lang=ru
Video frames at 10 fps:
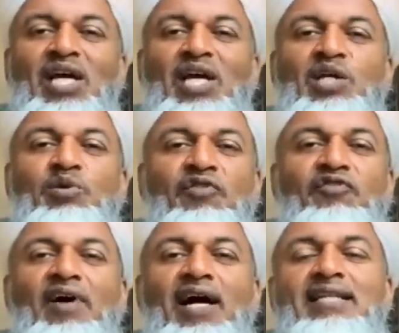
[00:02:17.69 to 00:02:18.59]
Ты
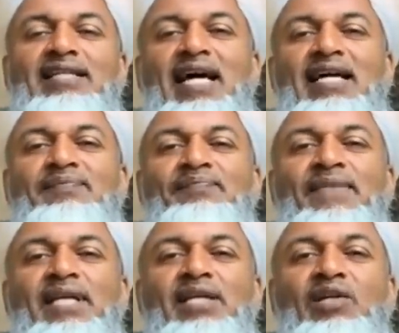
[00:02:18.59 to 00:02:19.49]
почувствуешь,
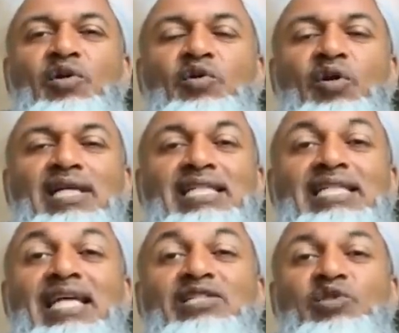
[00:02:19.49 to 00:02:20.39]
что
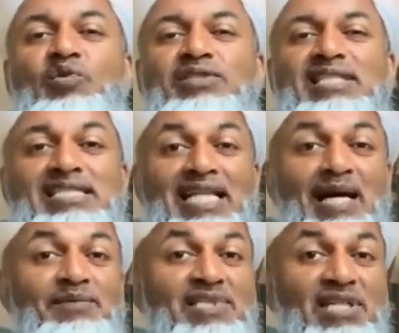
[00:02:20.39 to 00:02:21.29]
сильнее стал тянуться
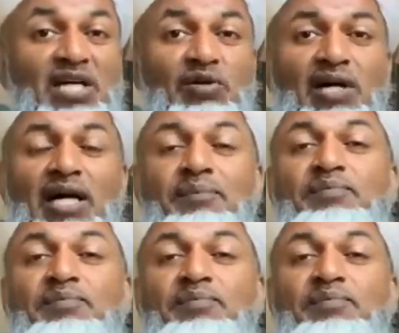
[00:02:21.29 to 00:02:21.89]
к исламу